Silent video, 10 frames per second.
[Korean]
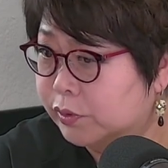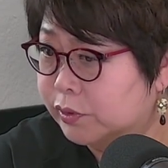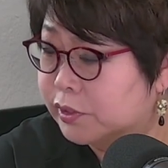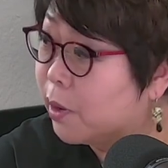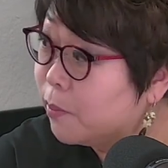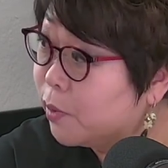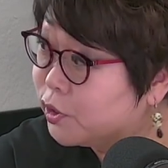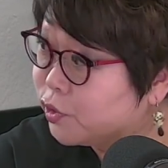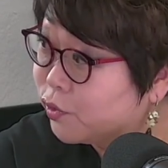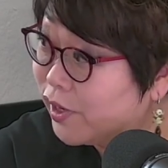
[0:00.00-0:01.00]
그 썸머
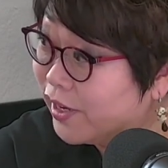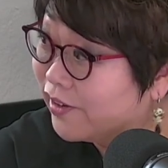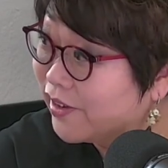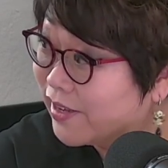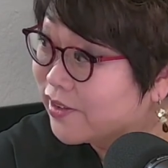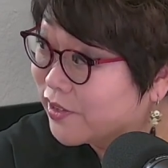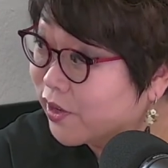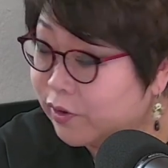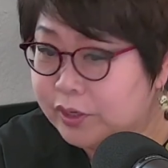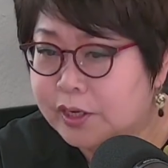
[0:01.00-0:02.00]
스쿨 이런 게 네.
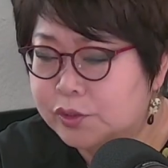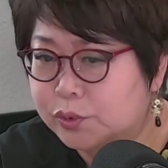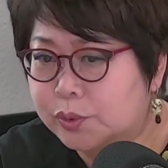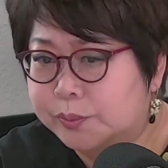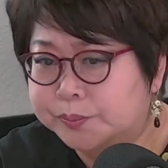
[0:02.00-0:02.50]
있었어요. 그래가지고